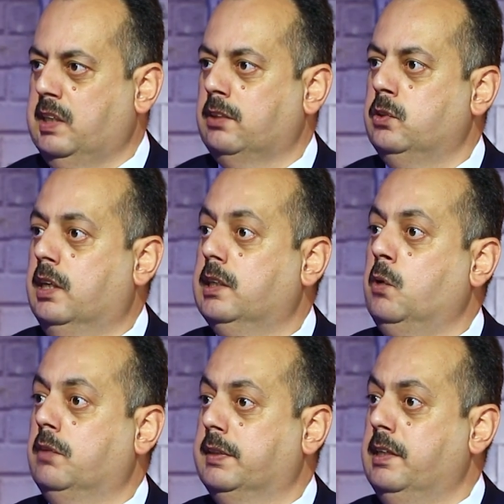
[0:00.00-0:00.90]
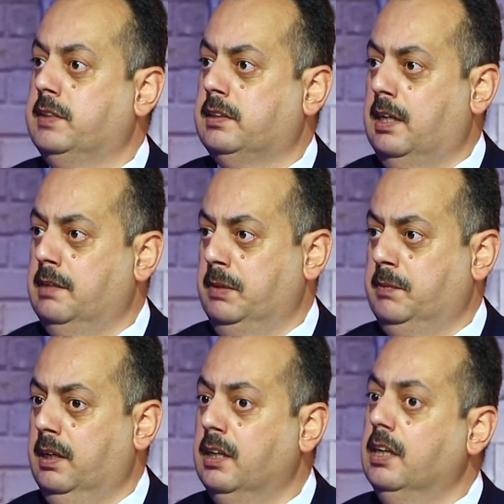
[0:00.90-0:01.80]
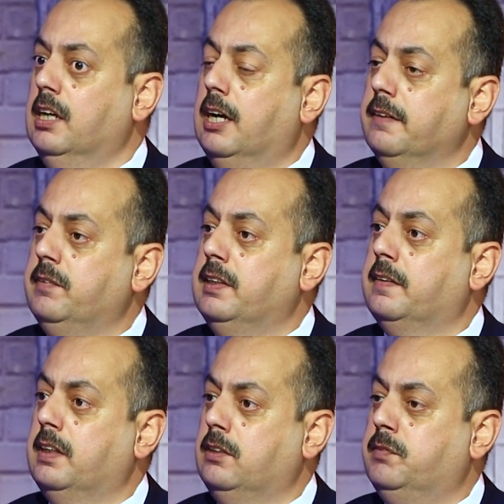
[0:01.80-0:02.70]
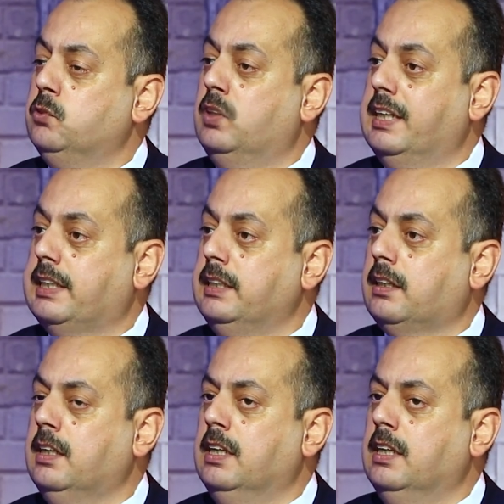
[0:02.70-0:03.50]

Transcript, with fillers: صارت هناك وقفة كيف تتعامل معه أضف إلى ذلك الفجوة الأخيرة